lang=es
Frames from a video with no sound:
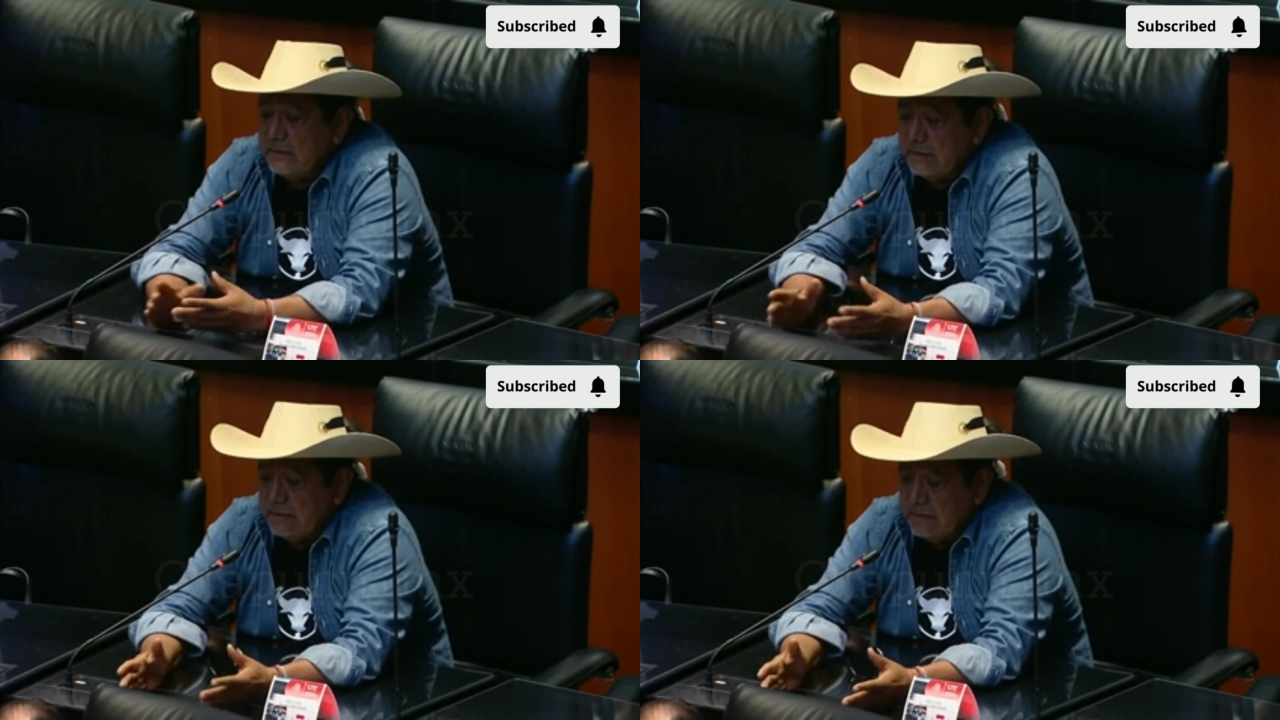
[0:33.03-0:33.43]

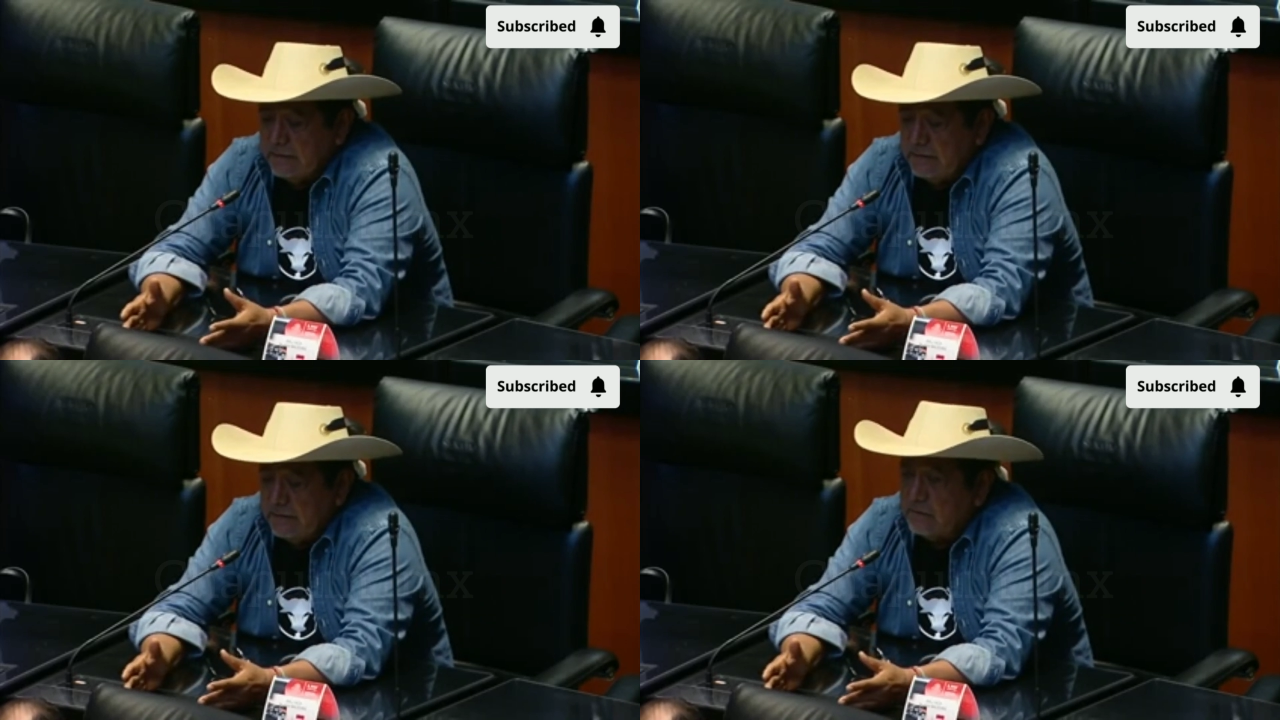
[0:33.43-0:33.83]

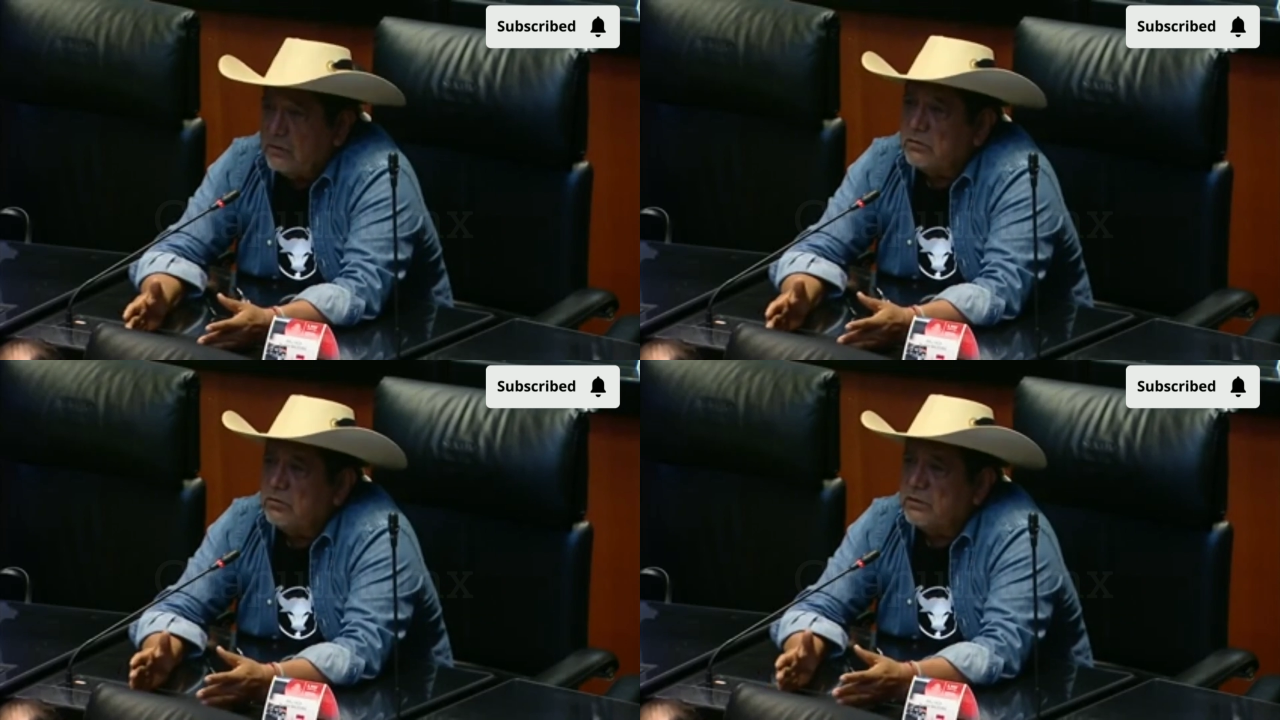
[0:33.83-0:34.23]
Y
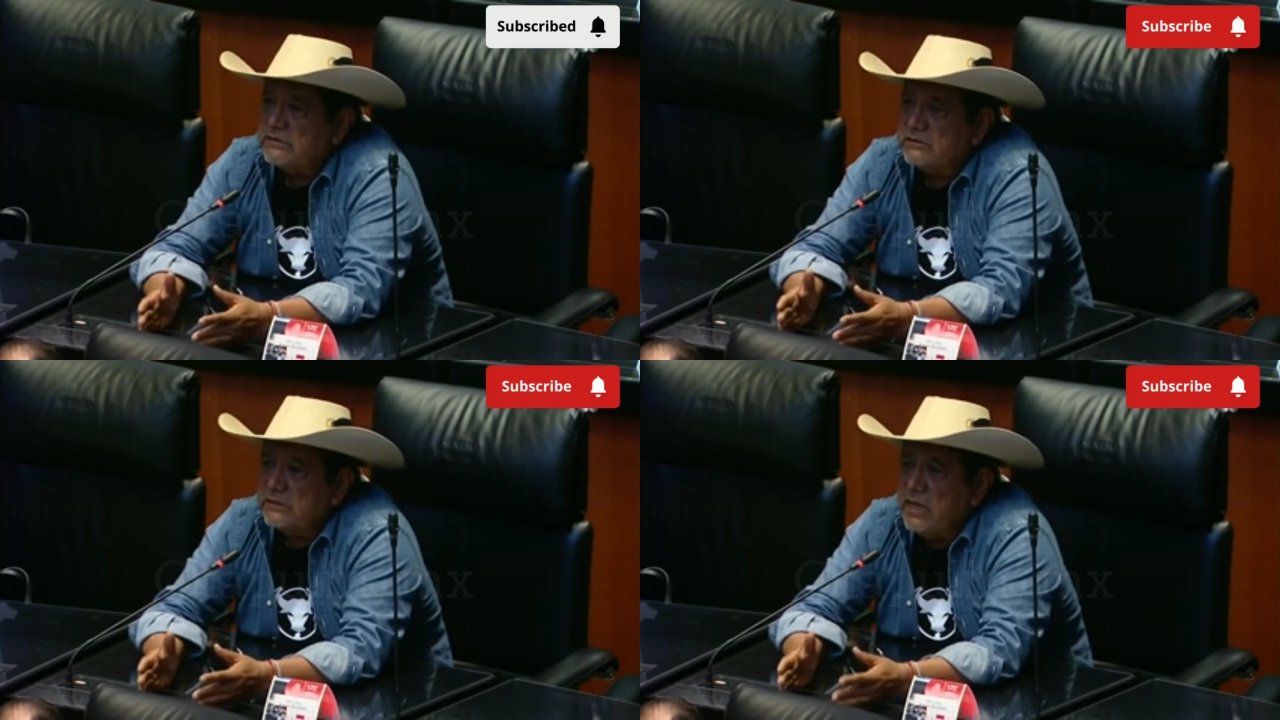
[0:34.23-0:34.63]
cuando lo
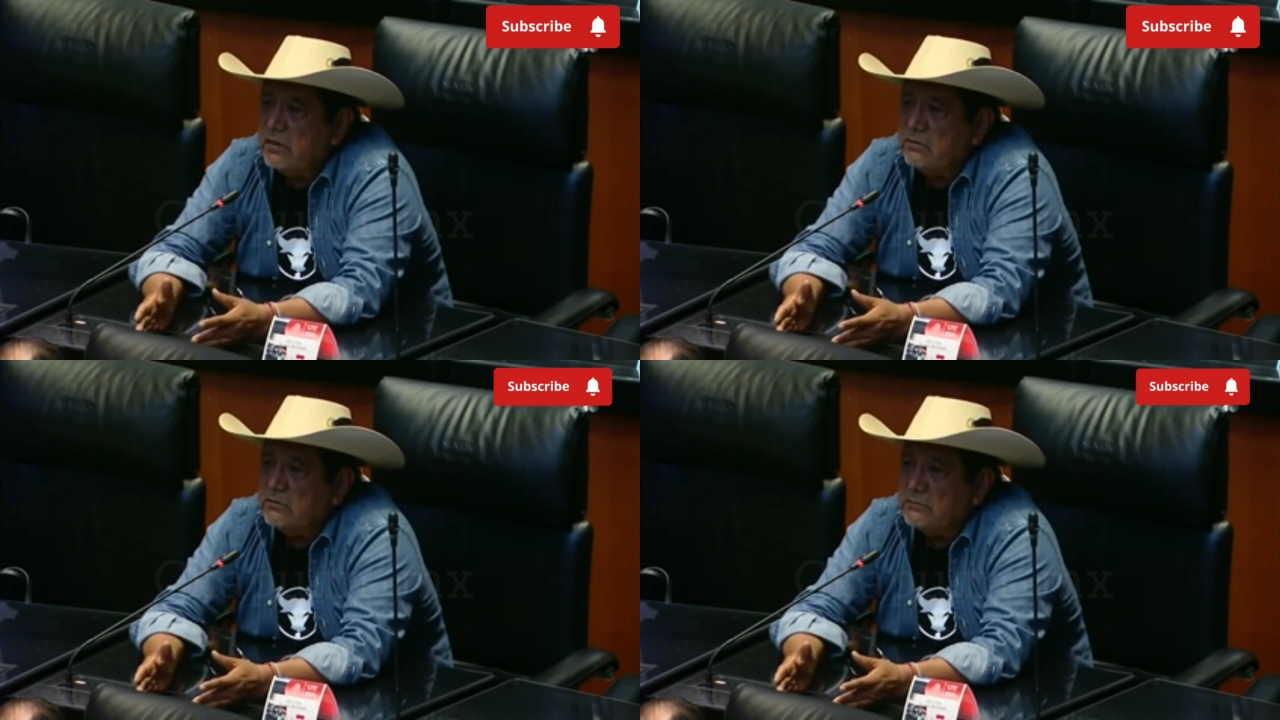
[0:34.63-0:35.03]

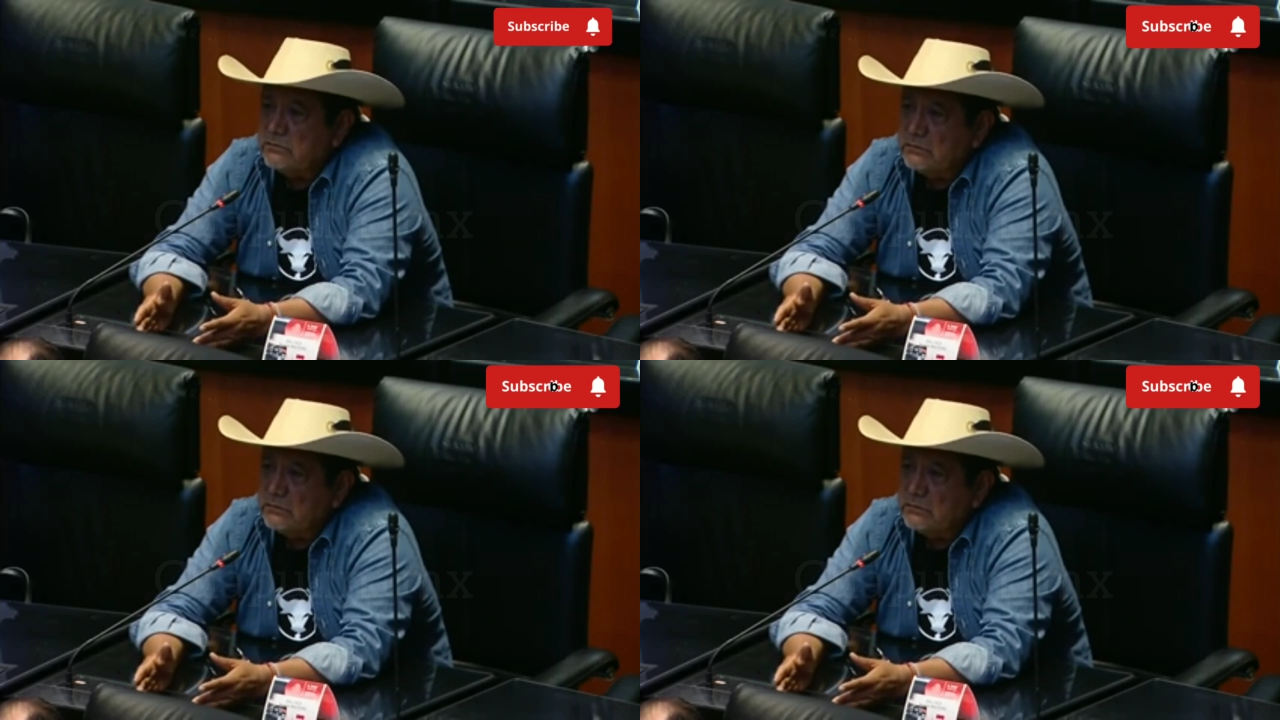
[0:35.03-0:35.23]
asesinaron,